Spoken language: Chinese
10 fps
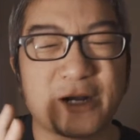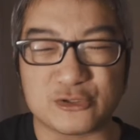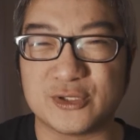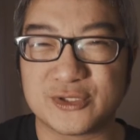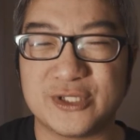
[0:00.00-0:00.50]
保
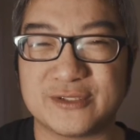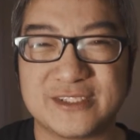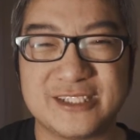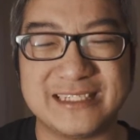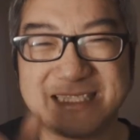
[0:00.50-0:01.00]
存作用，
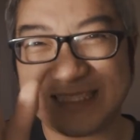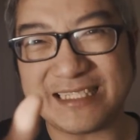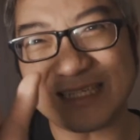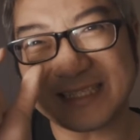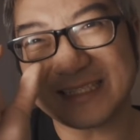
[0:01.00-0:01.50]
就你
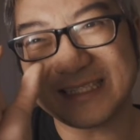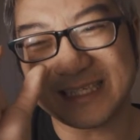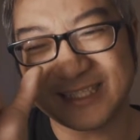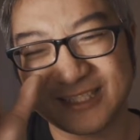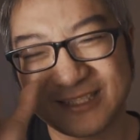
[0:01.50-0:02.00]
现你的